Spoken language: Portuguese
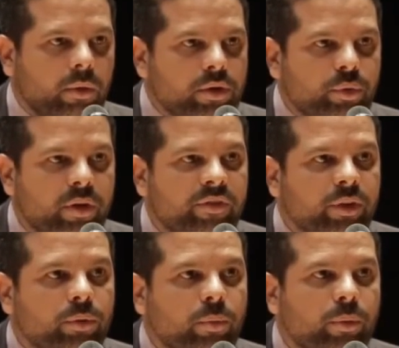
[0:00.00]
Eu acho que um
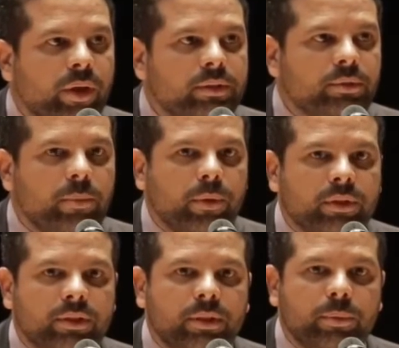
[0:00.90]
evento como esse tem uma
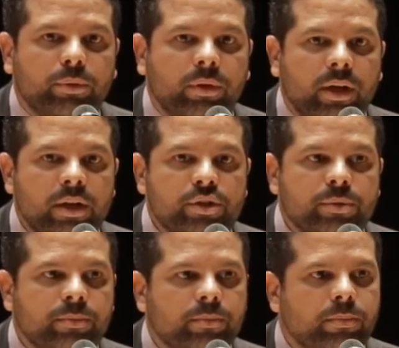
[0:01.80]
importância muito
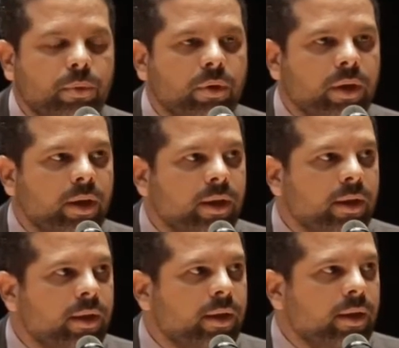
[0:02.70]
grande, porque
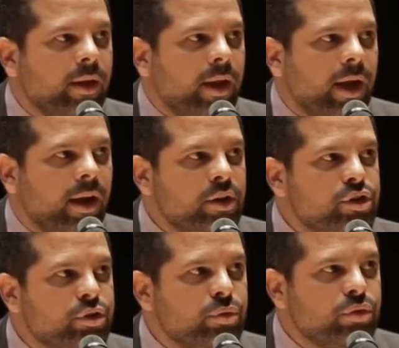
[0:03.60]
a
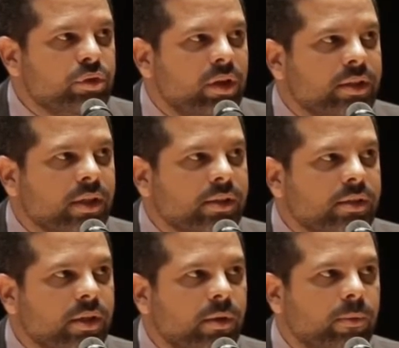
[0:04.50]

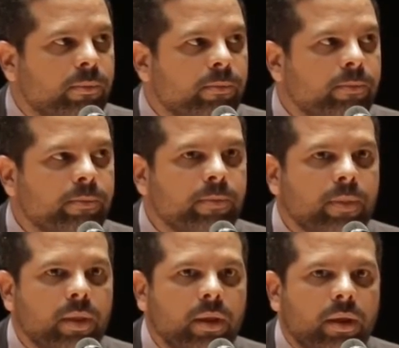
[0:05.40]
institucionalização
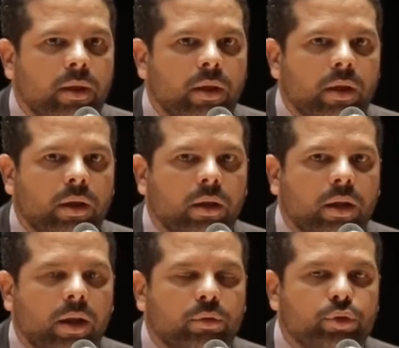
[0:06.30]

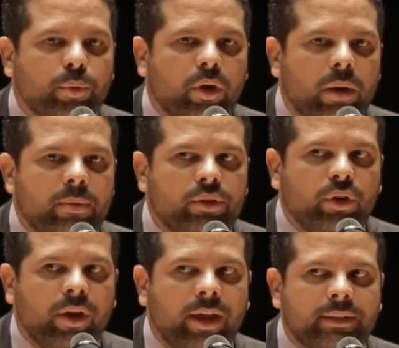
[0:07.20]
é, dos programas de
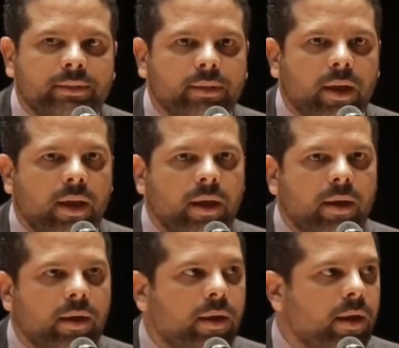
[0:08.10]
OS
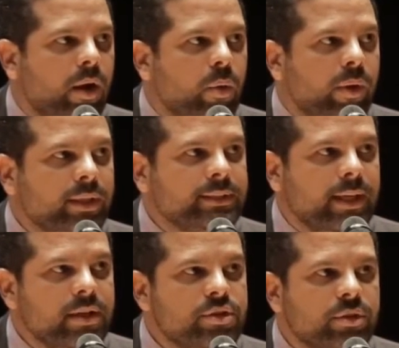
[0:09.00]
é, é algo
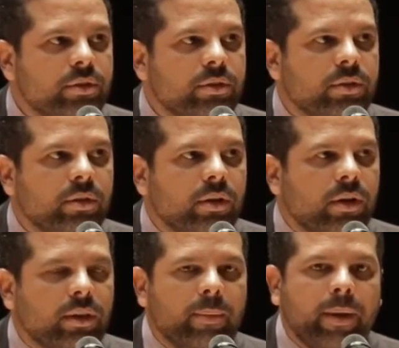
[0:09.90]
recente
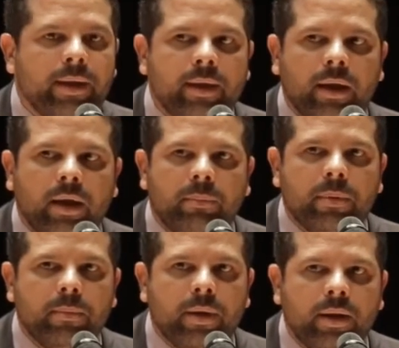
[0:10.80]
na Bahia, a
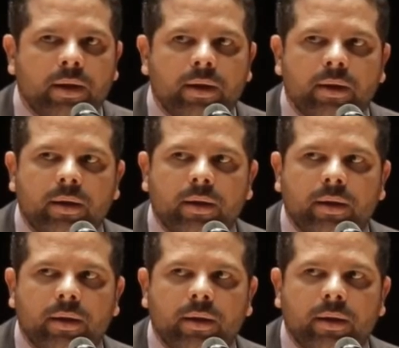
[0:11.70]
primeira,